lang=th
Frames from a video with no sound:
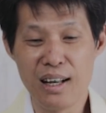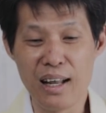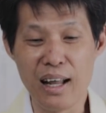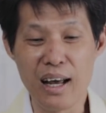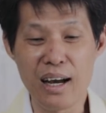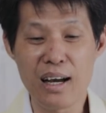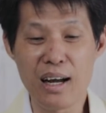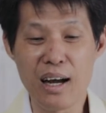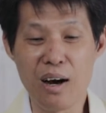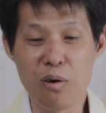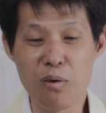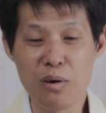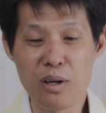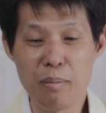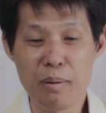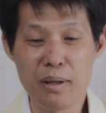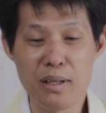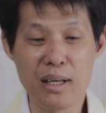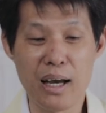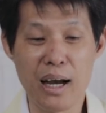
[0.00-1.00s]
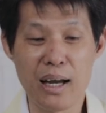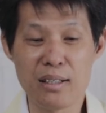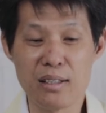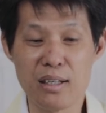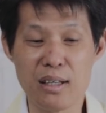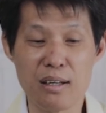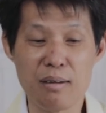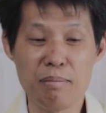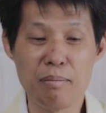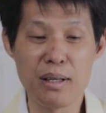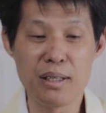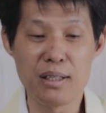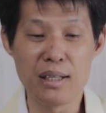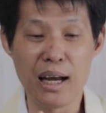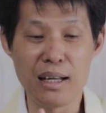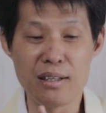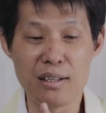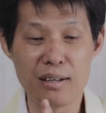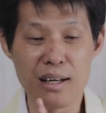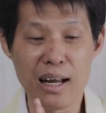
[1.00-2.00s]
และเขาได้บรรยายถึงบรร
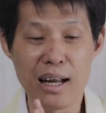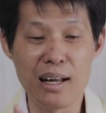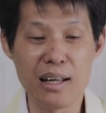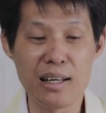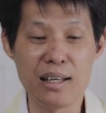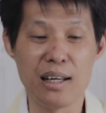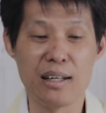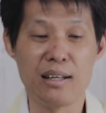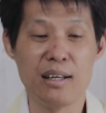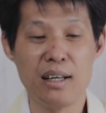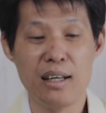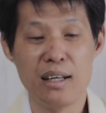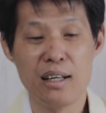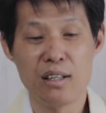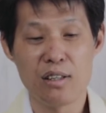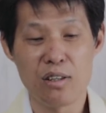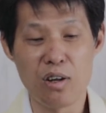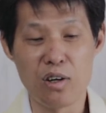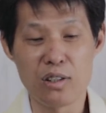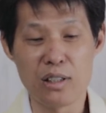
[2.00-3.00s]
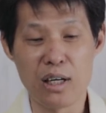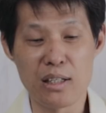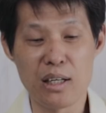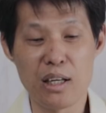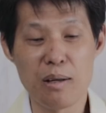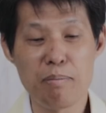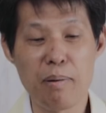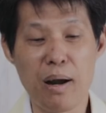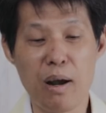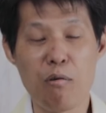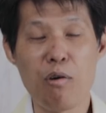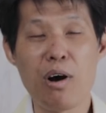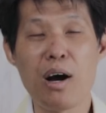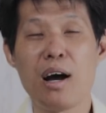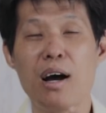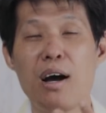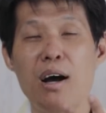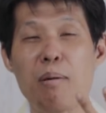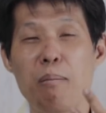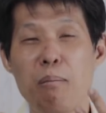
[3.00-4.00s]
ยายถึงรายละเอียดต่อจากนี้ไปว่า
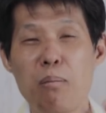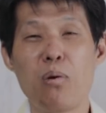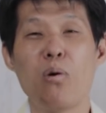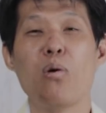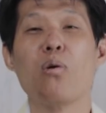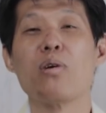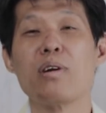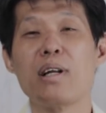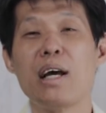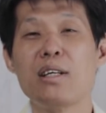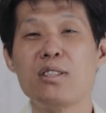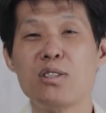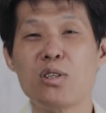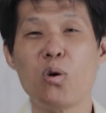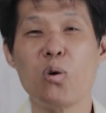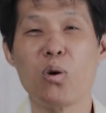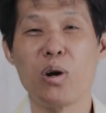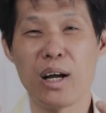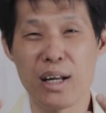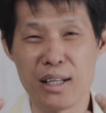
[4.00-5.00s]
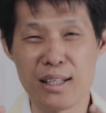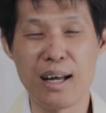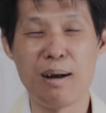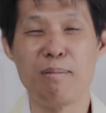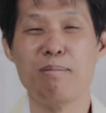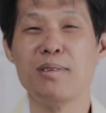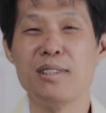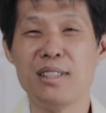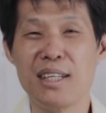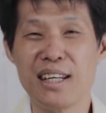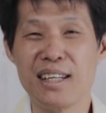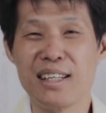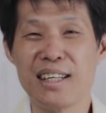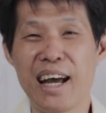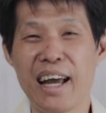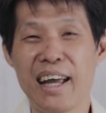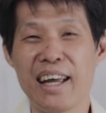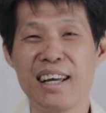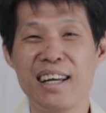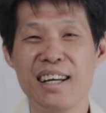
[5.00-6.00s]
พระองค์ได้ทรงกระทำสิ่งใด